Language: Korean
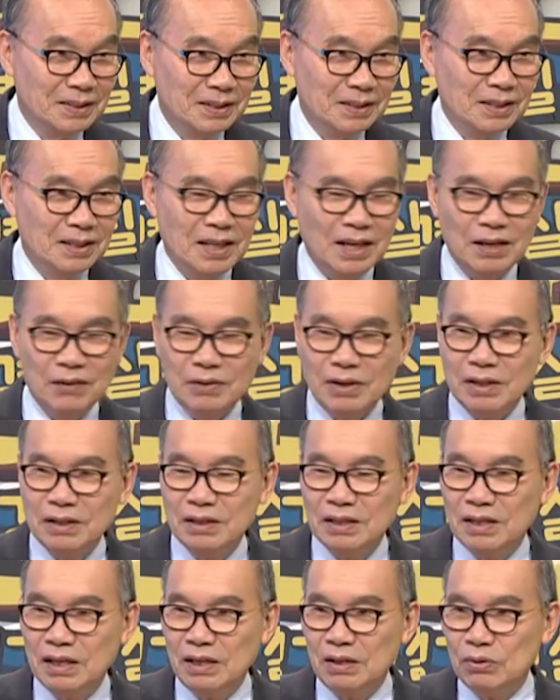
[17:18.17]
그
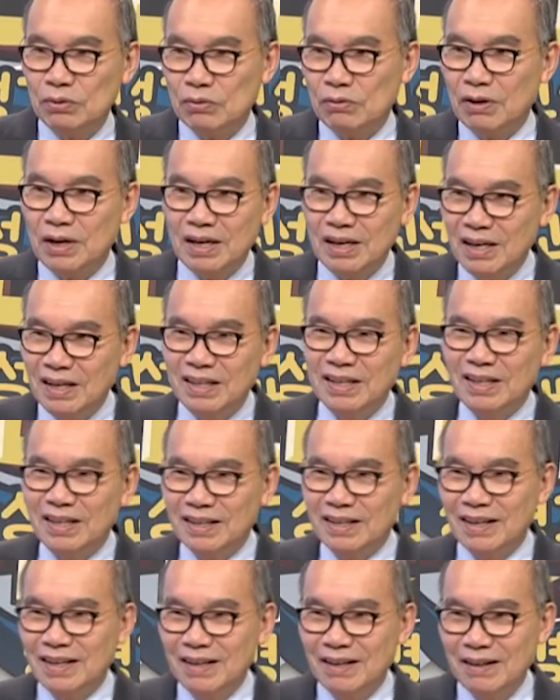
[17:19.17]
대화는 대놓고 화낸 기라
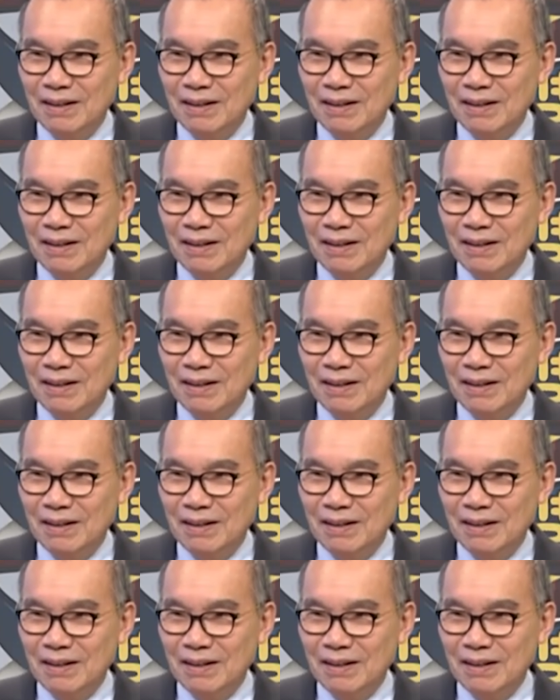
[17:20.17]
그래.